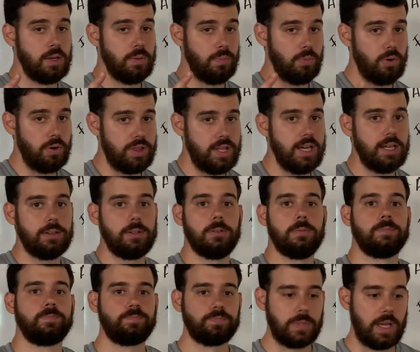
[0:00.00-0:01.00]
Por cierto,
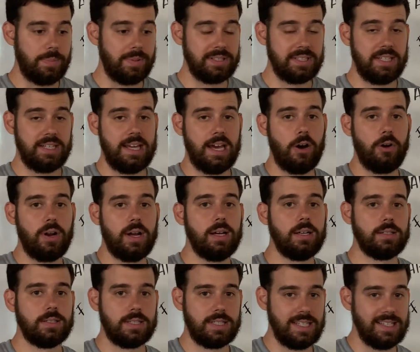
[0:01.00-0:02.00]
a partir de ahora,
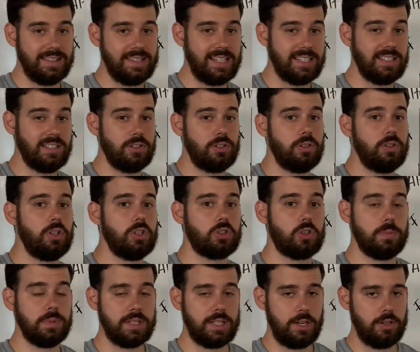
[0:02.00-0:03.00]
si entras dentro de los
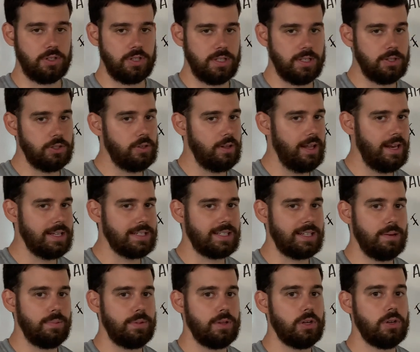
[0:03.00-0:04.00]
comentarios y dentro de la
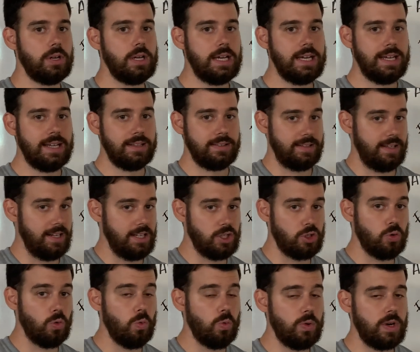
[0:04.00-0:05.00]
descripción,
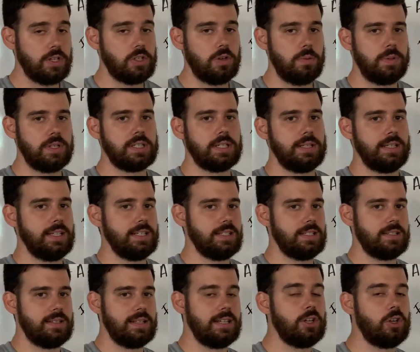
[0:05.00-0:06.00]
tenéis una sorpresa,
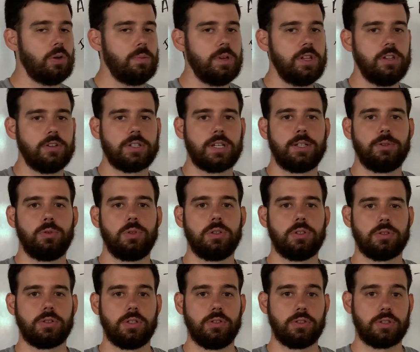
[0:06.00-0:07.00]
tenéis cinco vídeos
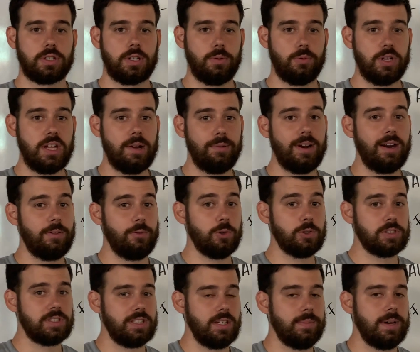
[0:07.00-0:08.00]
gratuitos en los que voy a hablar de
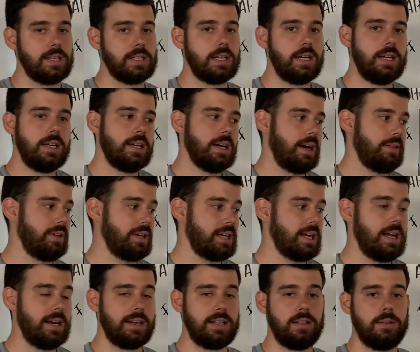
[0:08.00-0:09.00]
unos temas
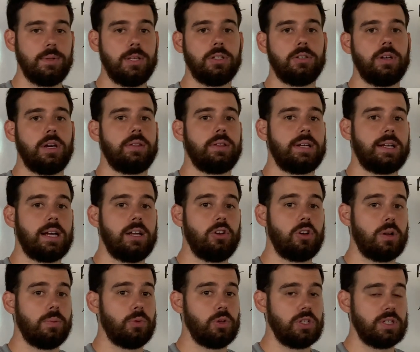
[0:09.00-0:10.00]
acerca del rendimiento y acerca de
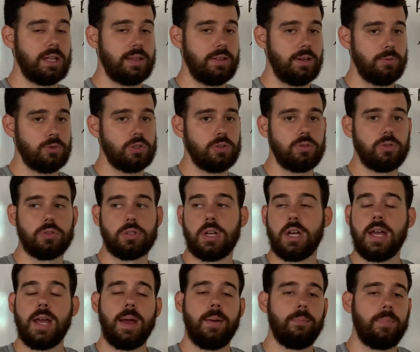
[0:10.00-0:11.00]
lo que podéis hacer vosotros
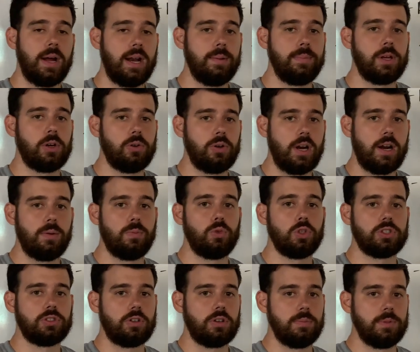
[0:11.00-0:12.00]
para mejorar
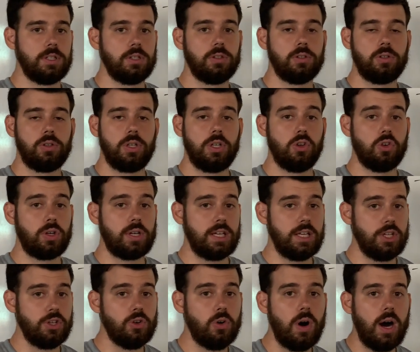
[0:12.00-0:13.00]
vuestro rendimiento y lo
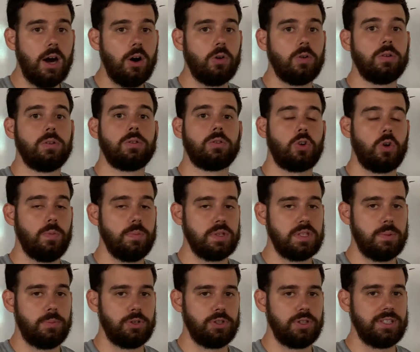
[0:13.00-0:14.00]
que yo hago con mis
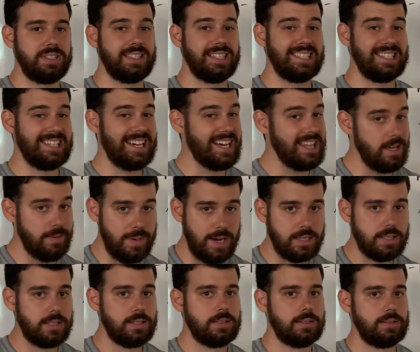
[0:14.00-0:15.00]
deportistas. Y
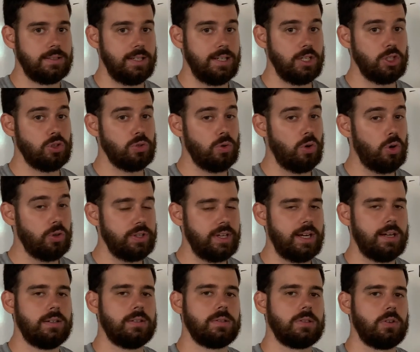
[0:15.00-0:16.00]
además tenéis
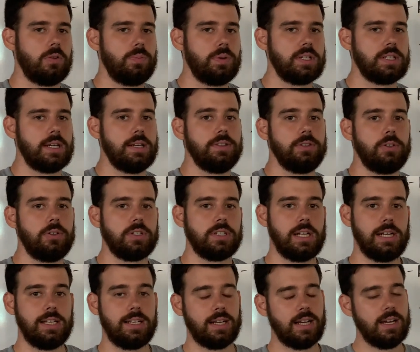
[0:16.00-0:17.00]
otra sorpresa dentro de ese
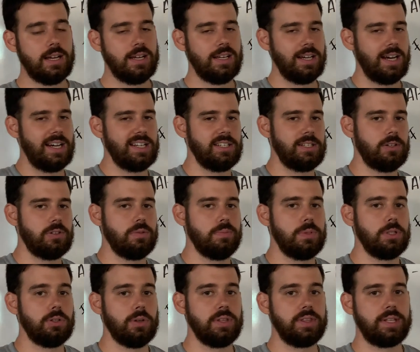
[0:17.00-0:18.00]
link, así que os
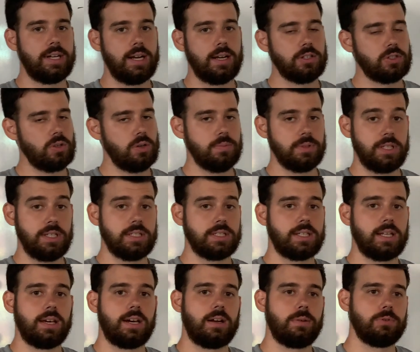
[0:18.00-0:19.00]
invito a entrar, solo me tenéis
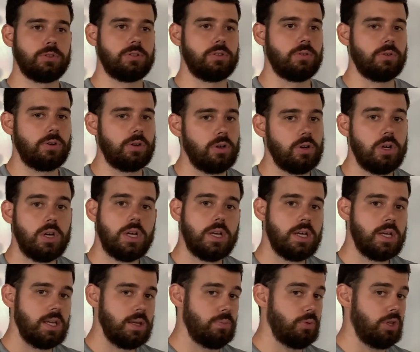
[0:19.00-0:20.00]
que dejar vuestro correo
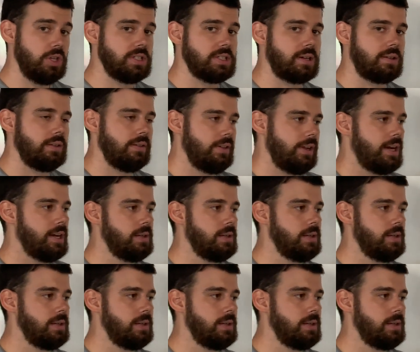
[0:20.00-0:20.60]
y podéis acceder a